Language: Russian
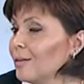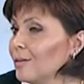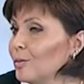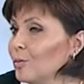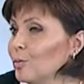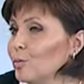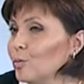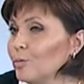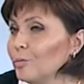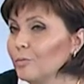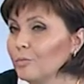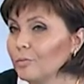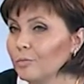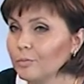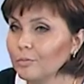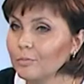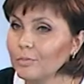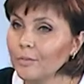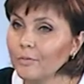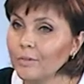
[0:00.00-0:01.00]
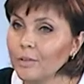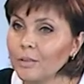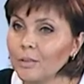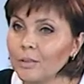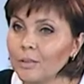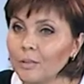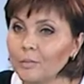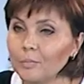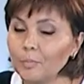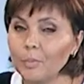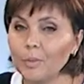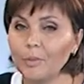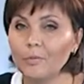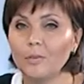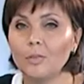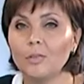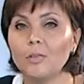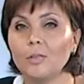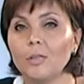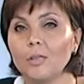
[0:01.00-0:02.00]
Ну, наверное,
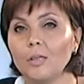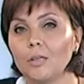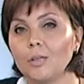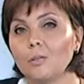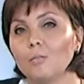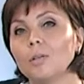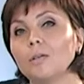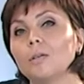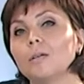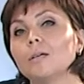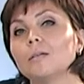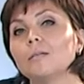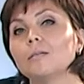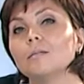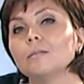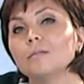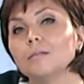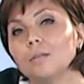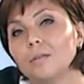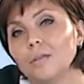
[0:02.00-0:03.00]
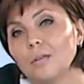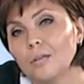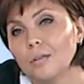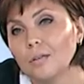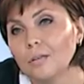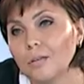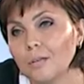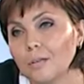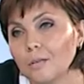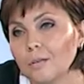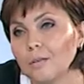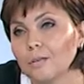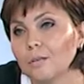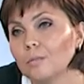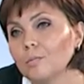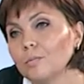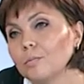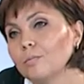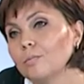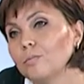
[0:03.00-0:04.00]
профессия химика
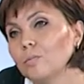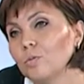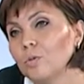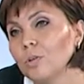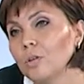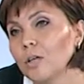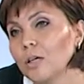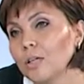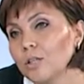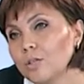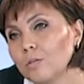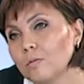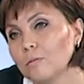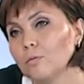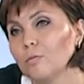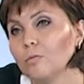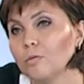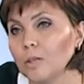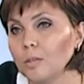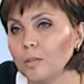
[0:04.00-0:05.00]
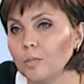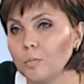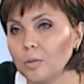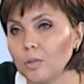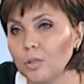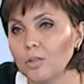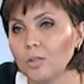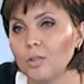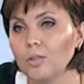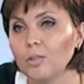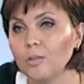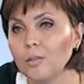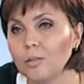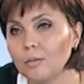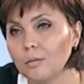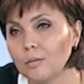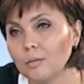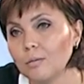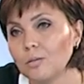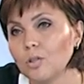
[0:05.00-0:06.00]
много качеств тут надо
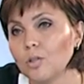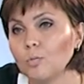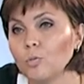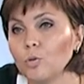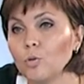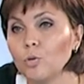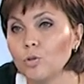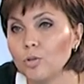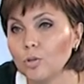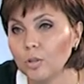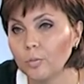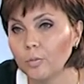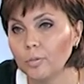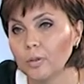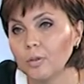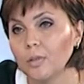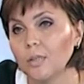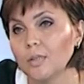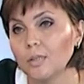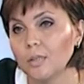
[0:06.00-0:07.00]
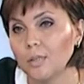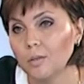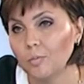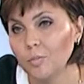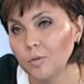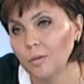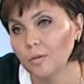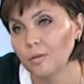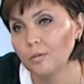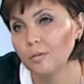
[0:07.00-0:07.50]
перечислить, чем должен обладать химик,